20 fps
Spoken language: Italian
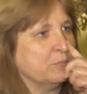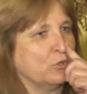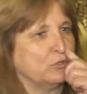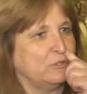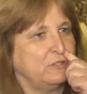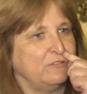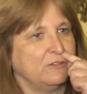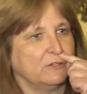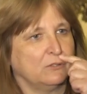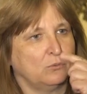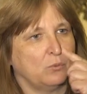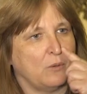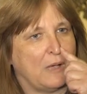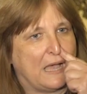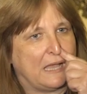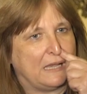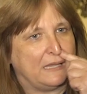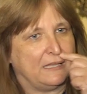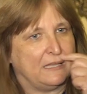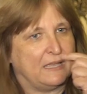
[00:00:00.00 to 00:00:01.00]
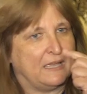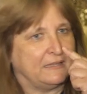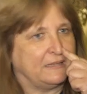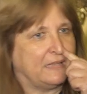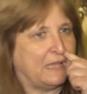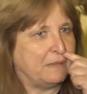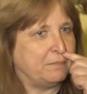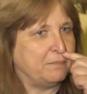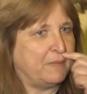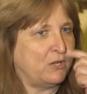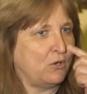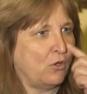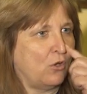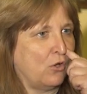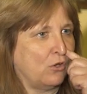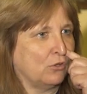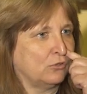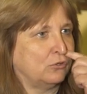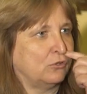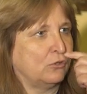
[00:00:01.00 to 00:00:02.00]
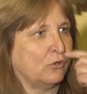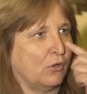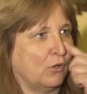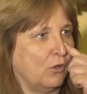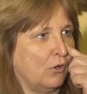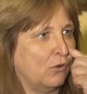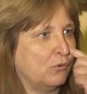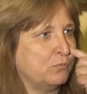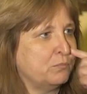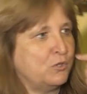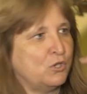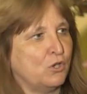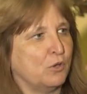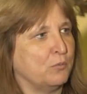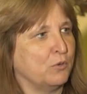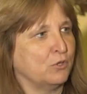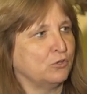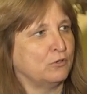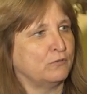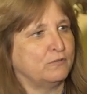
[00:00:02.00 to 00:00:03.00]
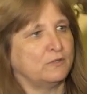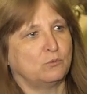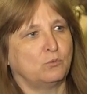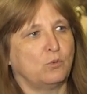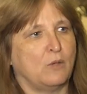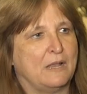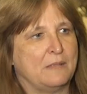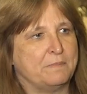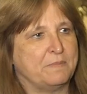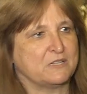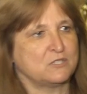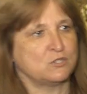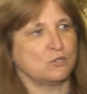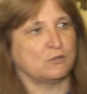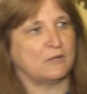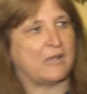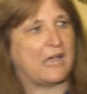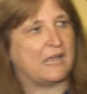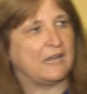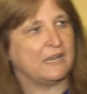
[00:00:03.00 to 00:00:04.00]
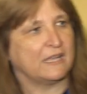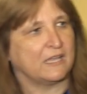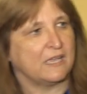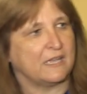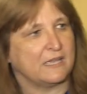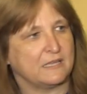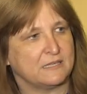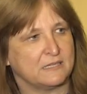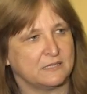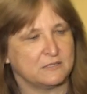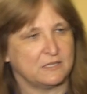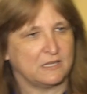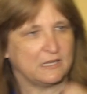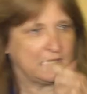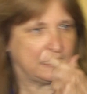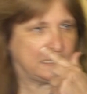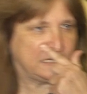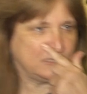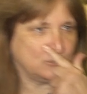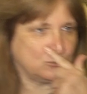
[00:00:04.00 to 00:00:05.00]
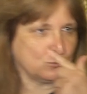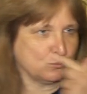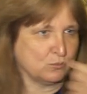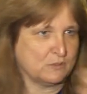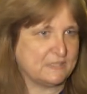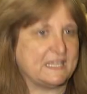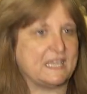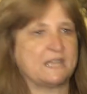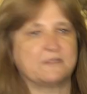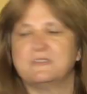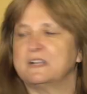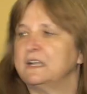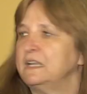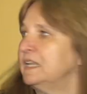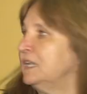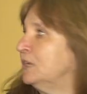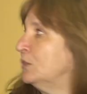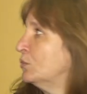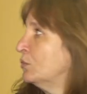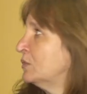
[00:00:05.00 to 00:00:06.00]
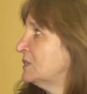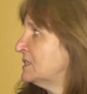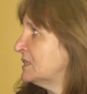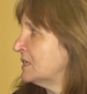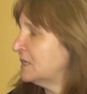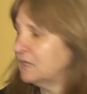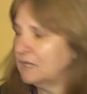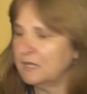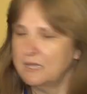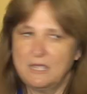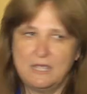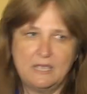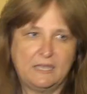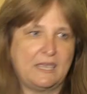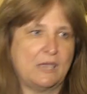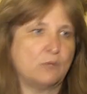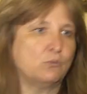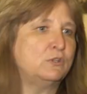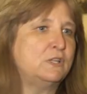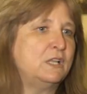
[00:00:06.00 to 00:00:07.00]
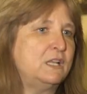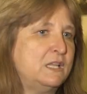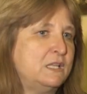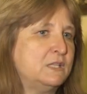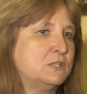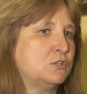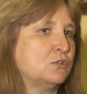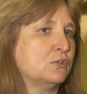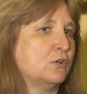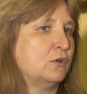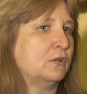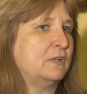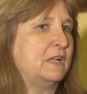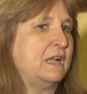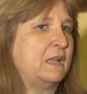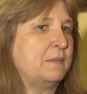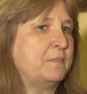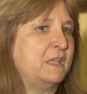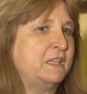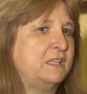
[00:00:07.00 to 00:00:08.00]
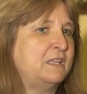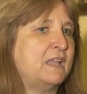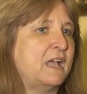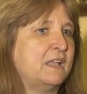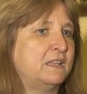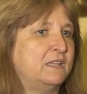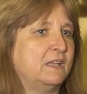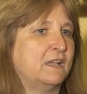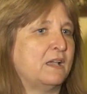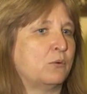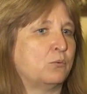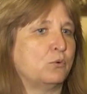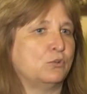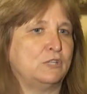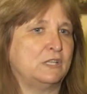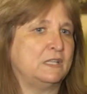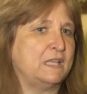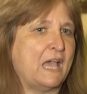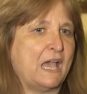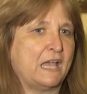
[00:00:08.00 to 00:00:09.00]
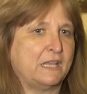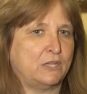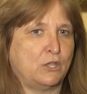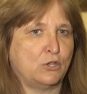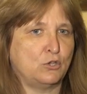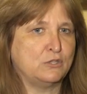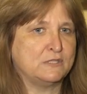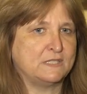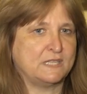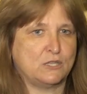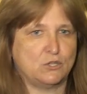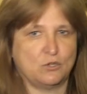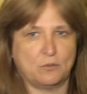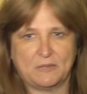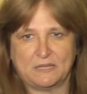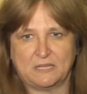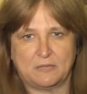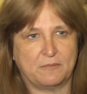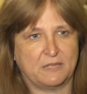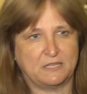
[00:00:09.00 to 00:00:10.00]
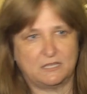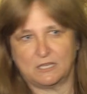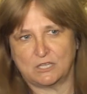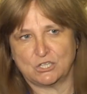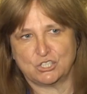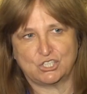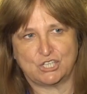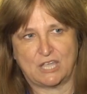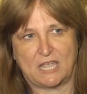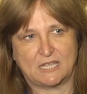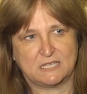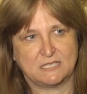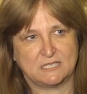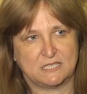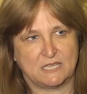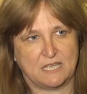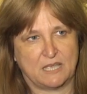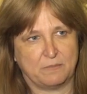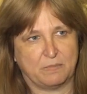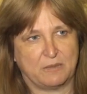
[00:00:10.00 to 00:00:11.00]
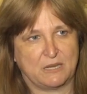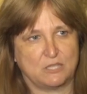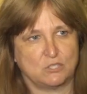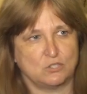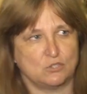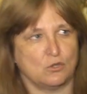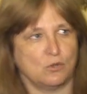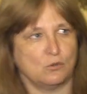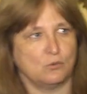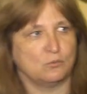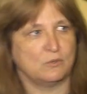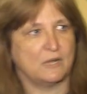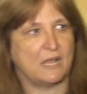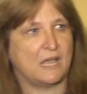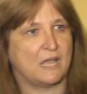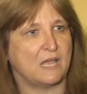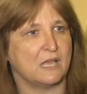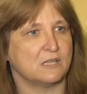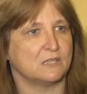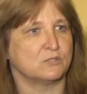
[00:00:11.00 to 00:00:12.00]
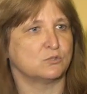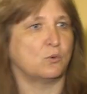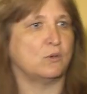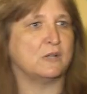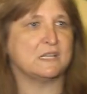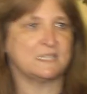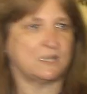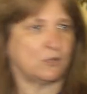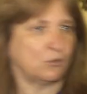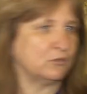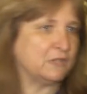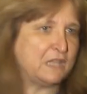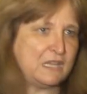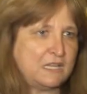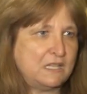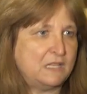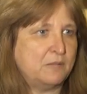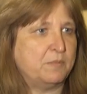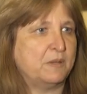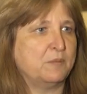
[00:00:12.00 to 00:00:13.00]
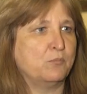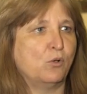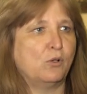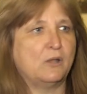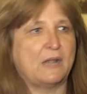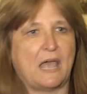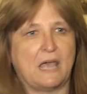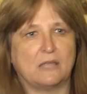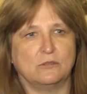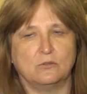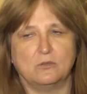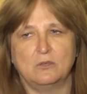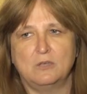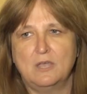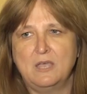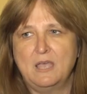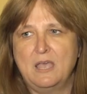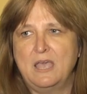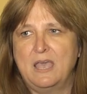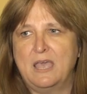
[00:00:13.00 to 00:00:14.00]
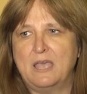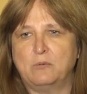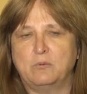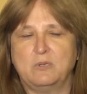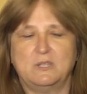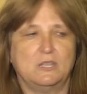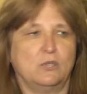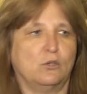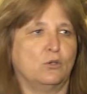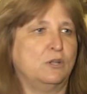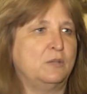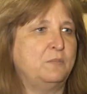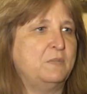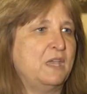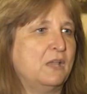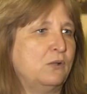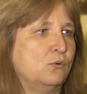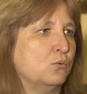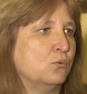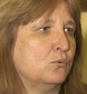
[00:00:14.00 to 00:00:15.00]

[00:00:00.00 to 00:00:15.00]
di, mondi virtuali e da almeno otto ho un mio mondo virtuale personale che è eh, su un server Linux che utilizzo nella mia didattica quotidiana. Io insegno matematica e scienze presso una scuola secondaria di primo grado e quindi con i miei